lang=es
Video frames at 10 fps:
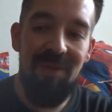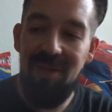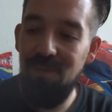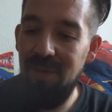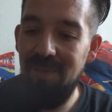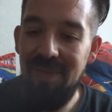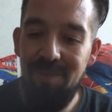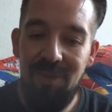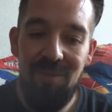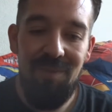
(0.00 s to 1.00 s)
Me da hueva,
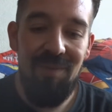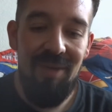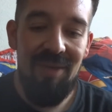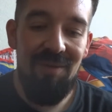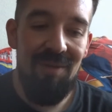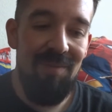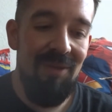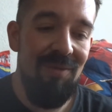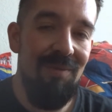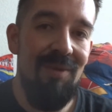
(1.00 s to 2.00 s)
pero al rato le
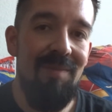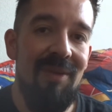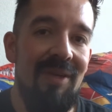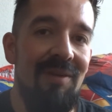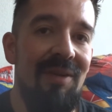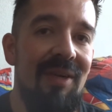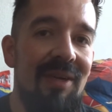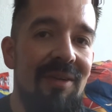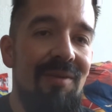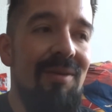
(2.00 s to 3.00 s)
mando una para que no diga
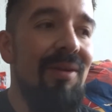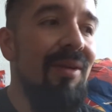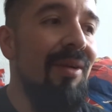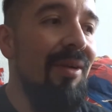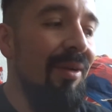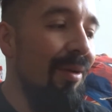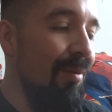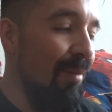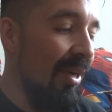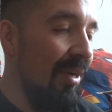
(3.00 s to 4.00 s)
que soy
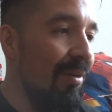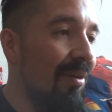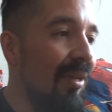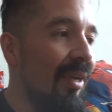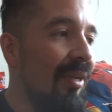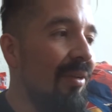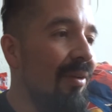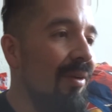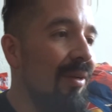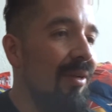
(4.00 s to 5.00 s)
mala onda,
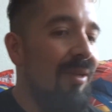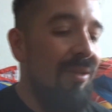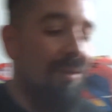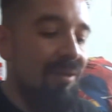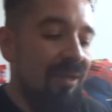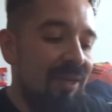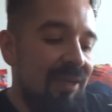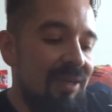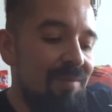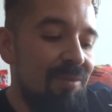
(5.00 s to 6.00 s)
¿no? Entonces
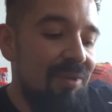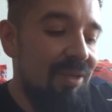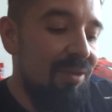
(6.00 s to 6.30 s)
aquí pues es